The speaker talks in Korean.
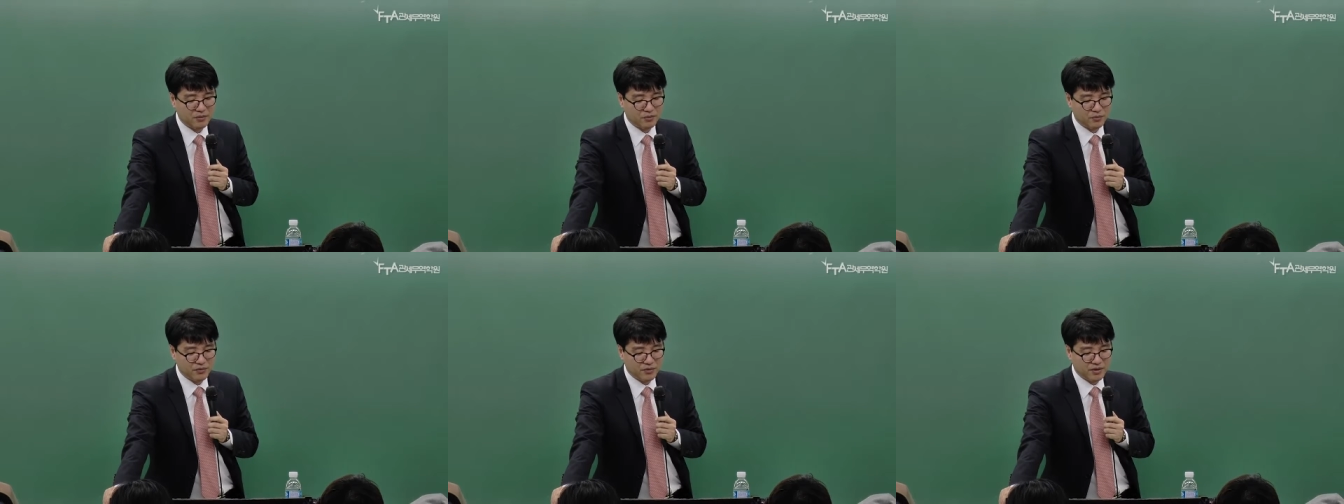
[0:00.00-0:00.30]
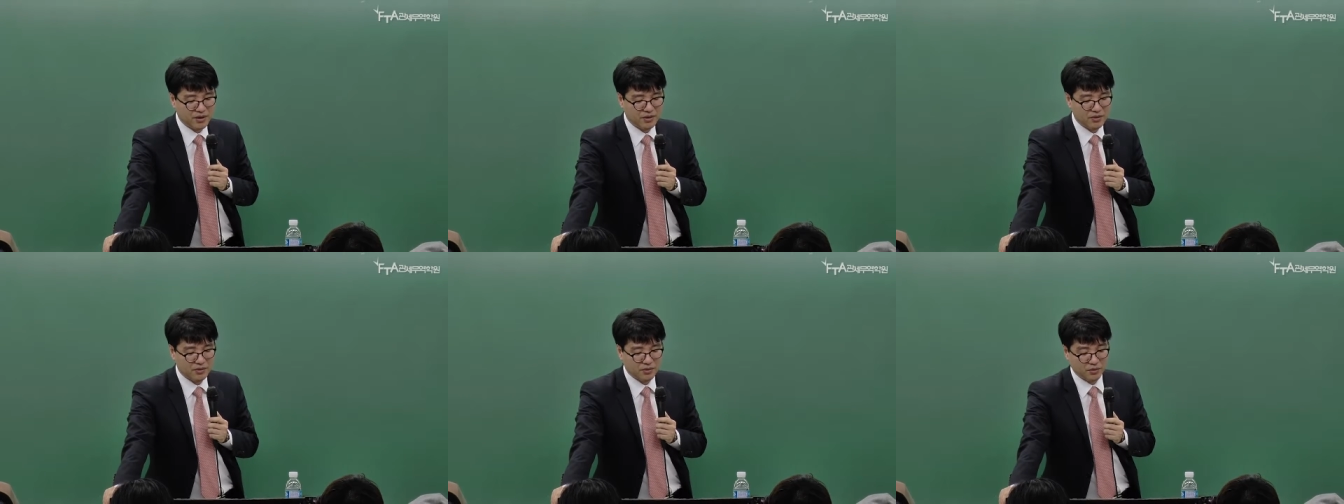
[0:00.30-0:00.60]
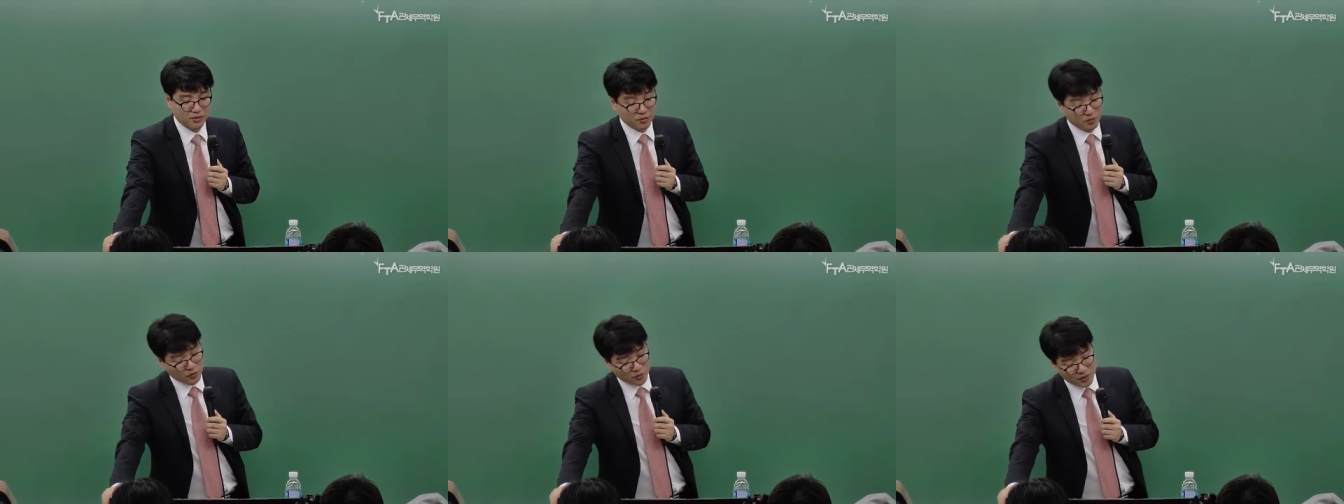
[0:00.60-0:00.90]

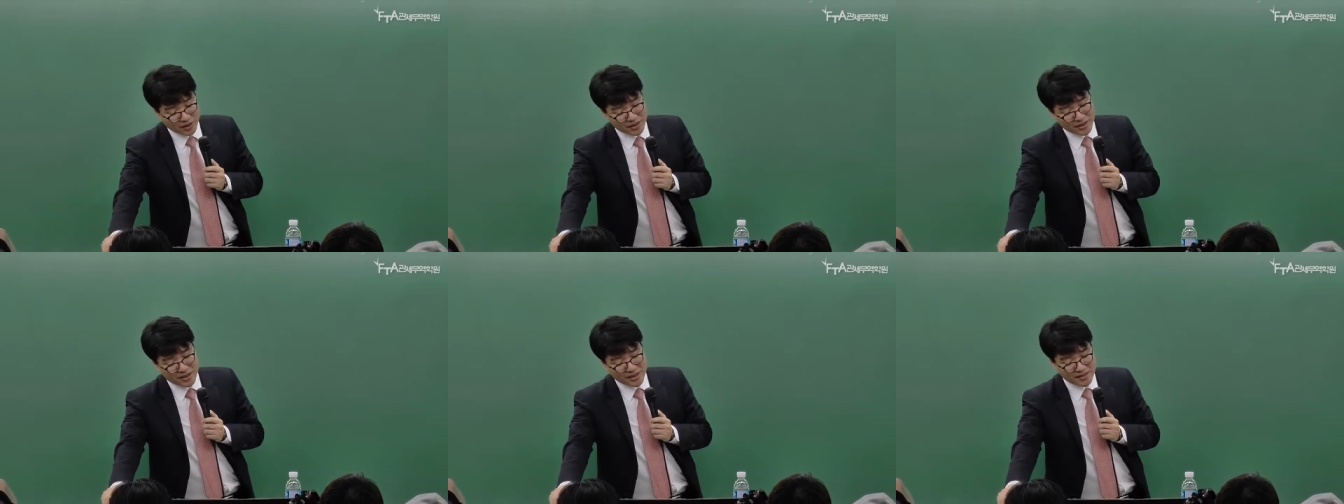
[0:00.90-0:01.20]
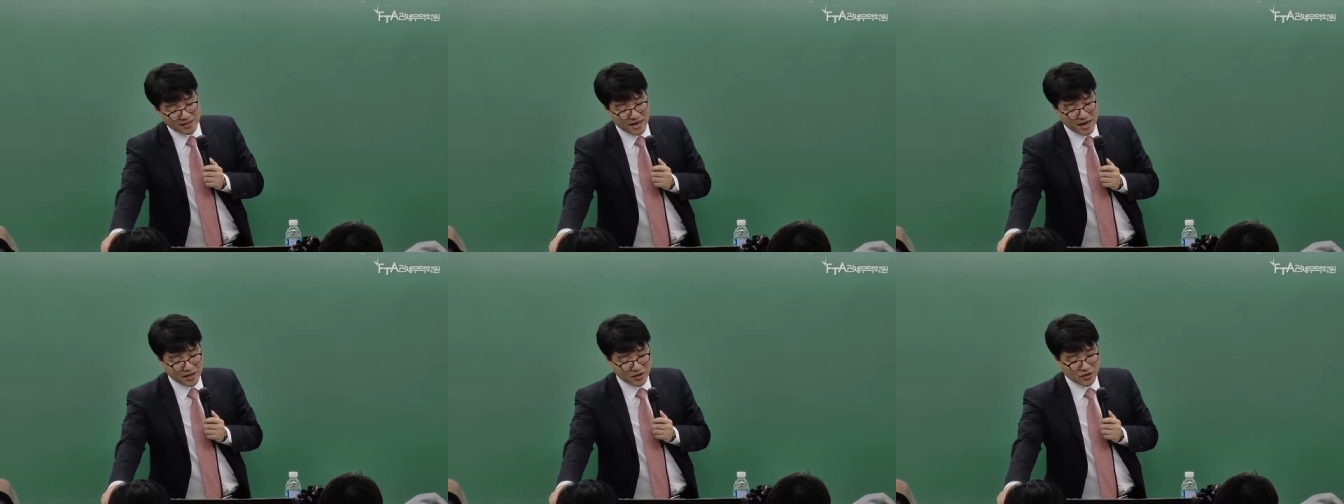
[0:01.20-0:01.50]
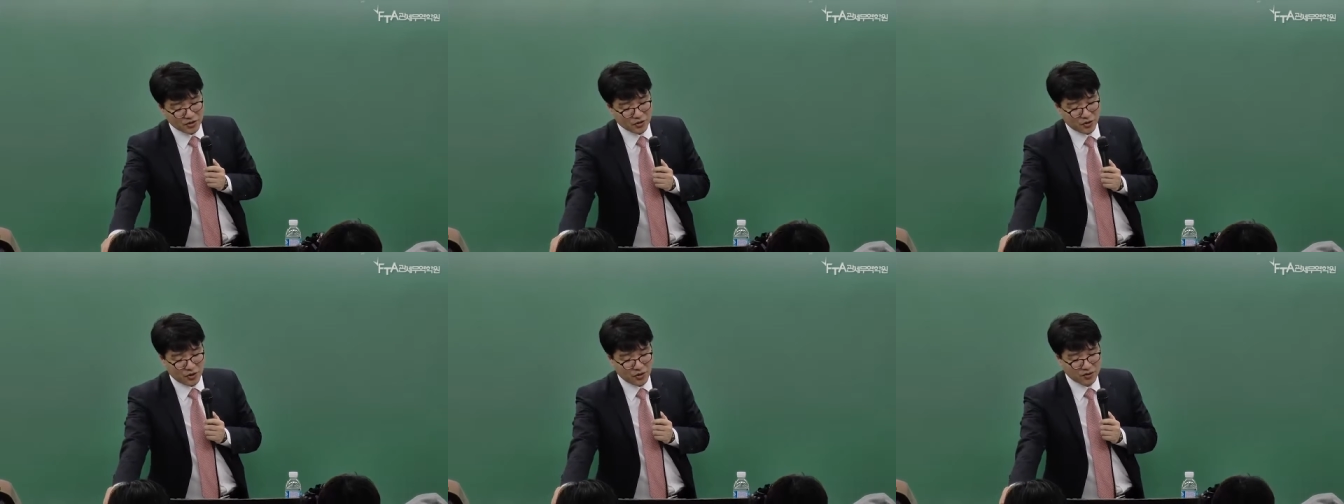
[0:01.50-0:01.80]
구체적으로 좀 논하라는
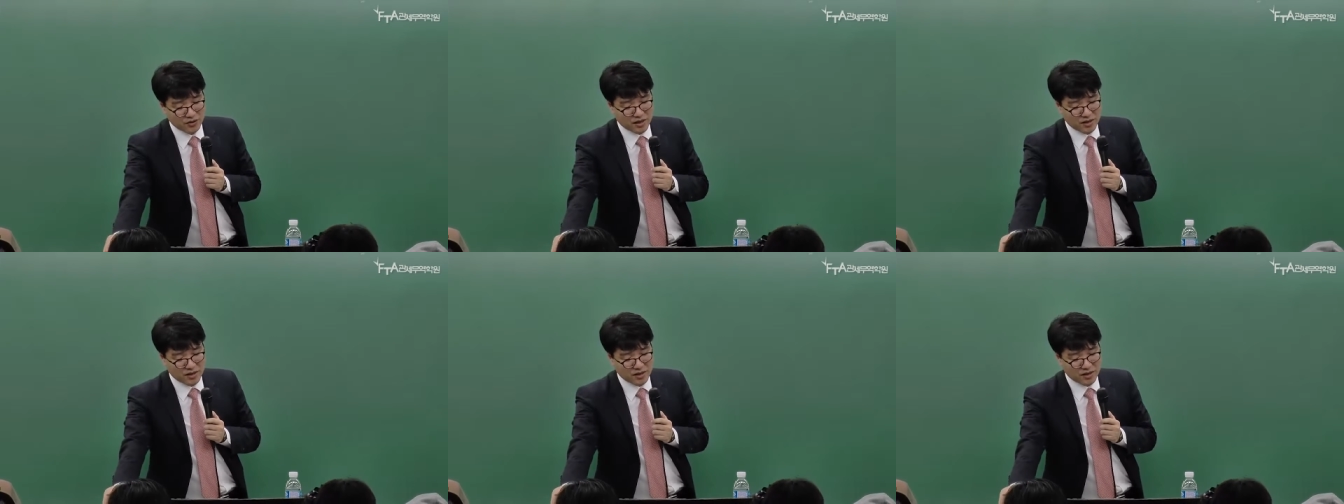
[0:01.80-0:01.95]
이야기죠.